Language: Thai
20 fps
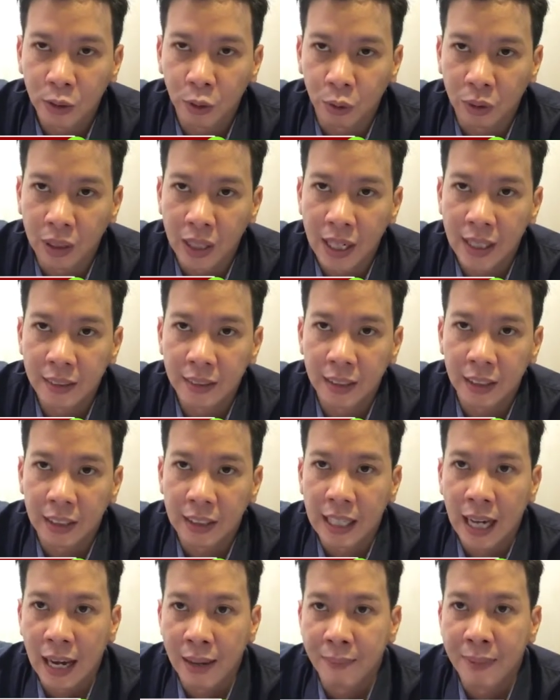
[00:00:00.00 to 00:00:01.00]
สุดเล่นศึก
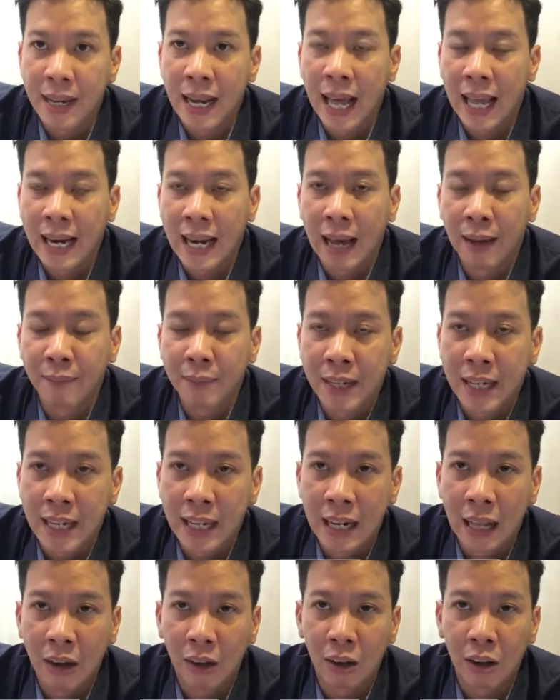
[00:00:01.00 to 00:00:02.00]
ใหญ่มิลานดาร์บี้
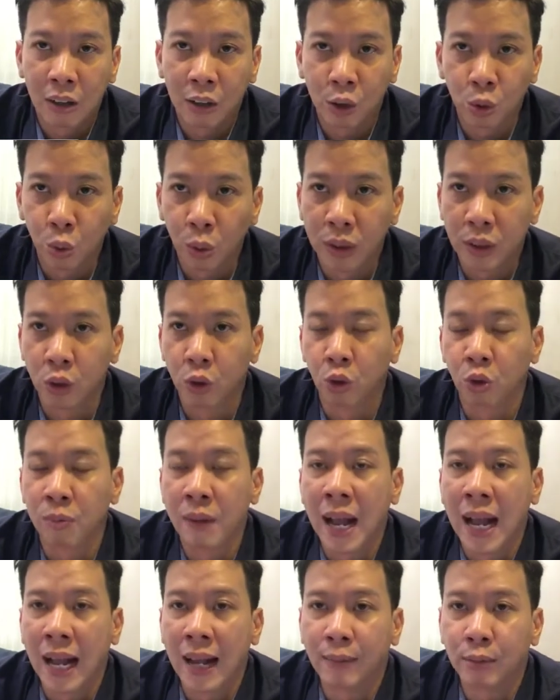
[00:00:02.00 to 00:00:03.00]
แล้วก็สู้กันสนุก
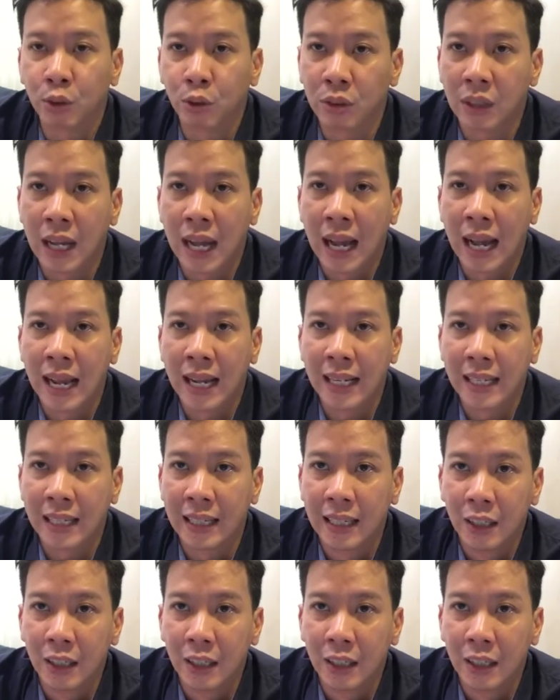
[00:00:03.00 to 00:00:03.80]
มากครับสุดท้าย